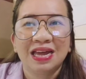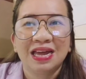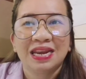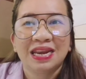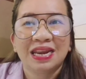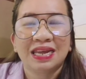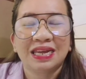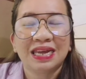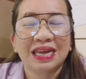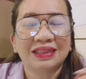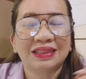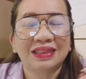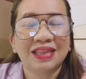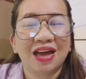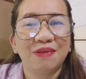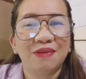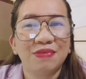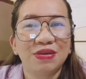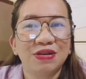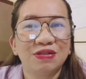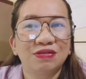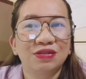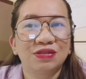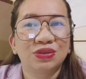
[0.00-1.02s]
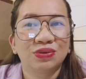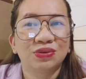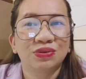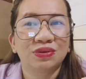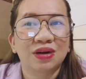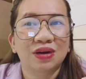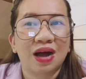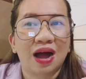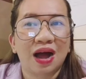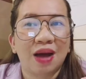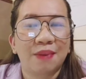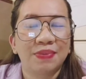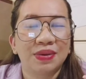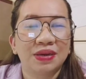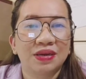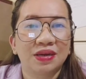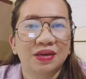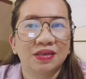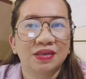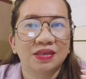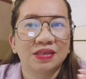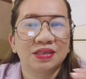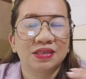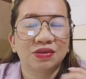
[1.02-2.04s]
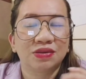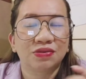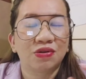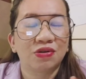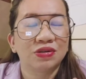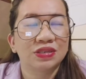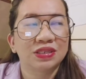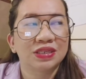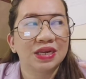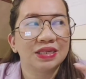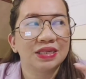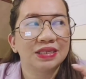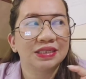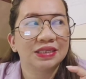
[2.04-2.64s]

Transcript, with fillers: nangita mi og suka because Roslyn